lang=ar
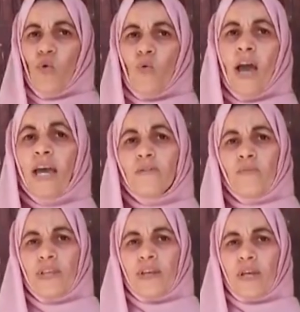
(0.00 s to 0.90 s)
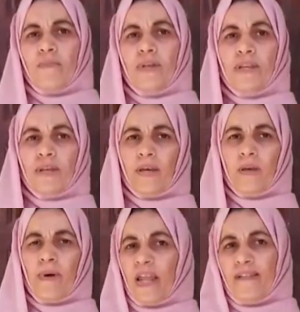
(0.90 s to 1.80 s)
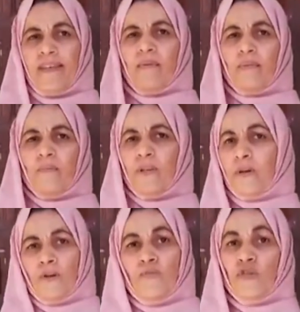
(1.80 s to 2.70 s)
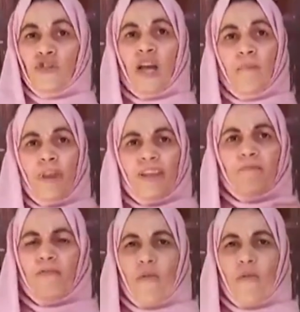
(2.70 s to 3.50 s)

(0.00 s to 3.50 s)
كل واحد من من بلديه من جاب بنات